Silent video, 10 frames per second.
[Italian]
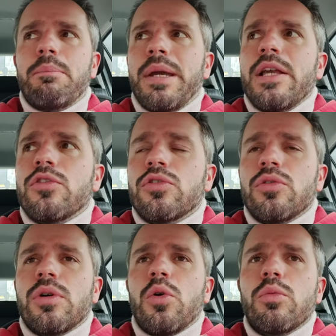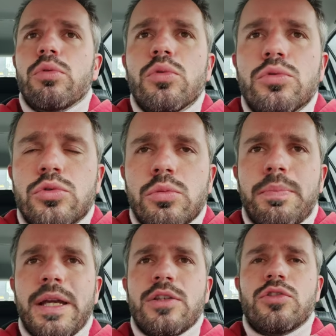Penso a Ubuntu,
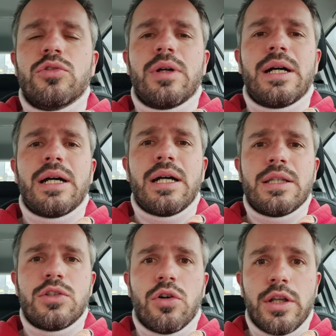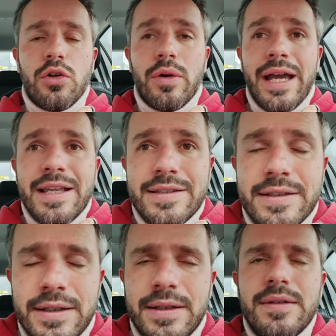penso a Zorin
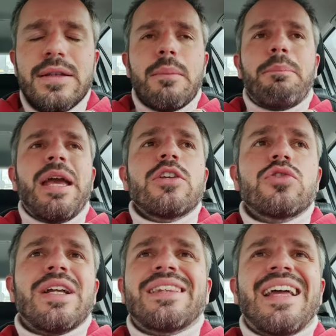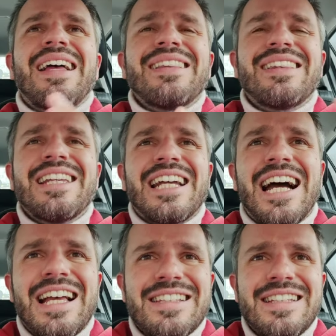OS, penso a tanti
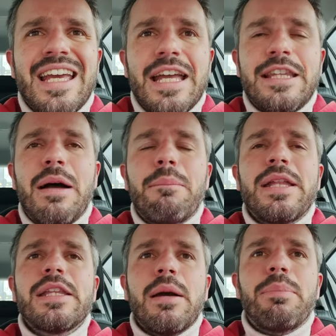casi ed ambiti di